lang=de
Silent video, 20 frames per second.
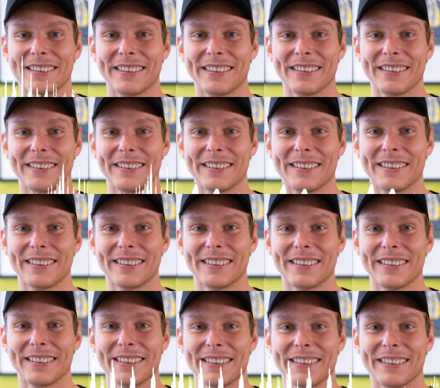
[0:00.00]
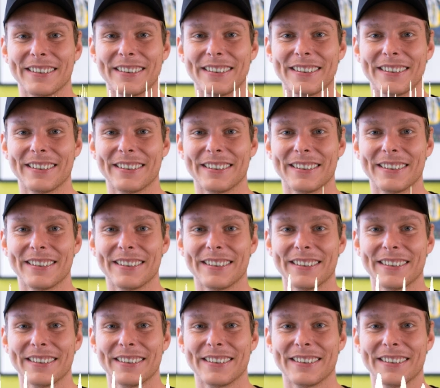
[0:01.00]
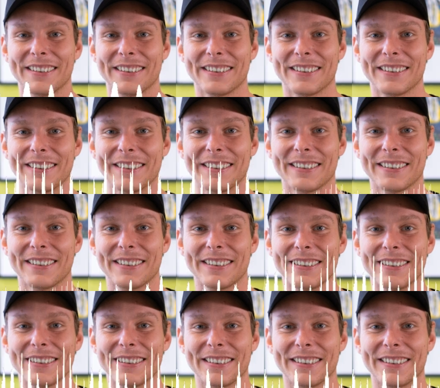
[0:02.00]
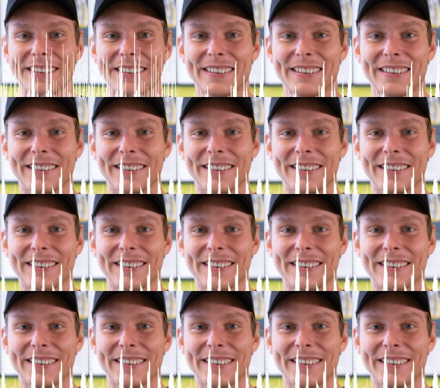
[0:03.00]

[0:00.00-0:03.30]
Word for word: Also Franzbrötchen, wie oft darf es ein Franzbrötchen sein?